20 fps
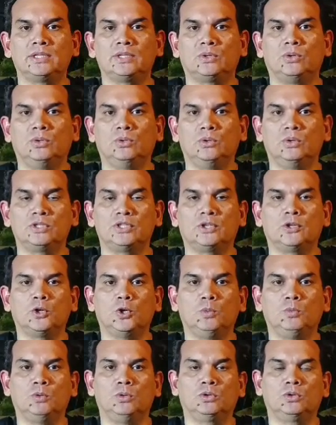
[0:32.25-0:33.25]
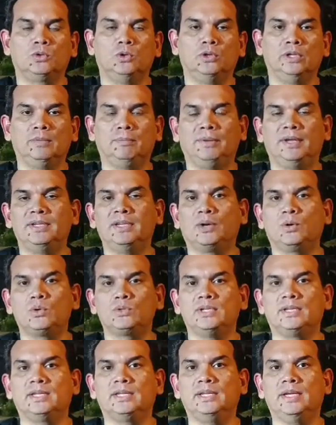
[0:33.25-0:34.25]
se conoce como Tony Peña
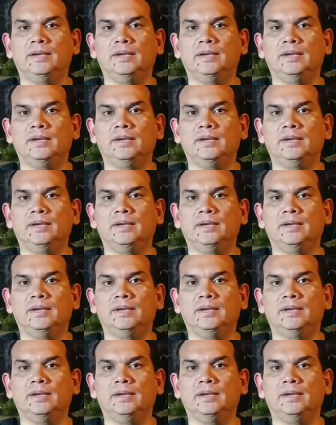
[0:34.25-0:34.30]
Russell,